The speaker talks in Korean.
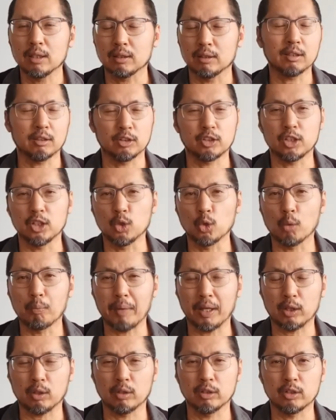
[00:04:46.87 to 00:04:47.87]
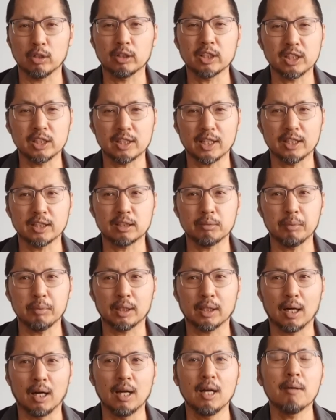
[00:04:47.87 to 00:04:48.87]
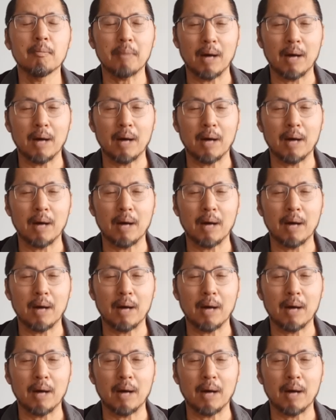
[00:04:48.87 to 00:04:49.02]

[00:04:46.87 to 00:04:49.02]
그 진도 뺐던 적 있지 않습니까?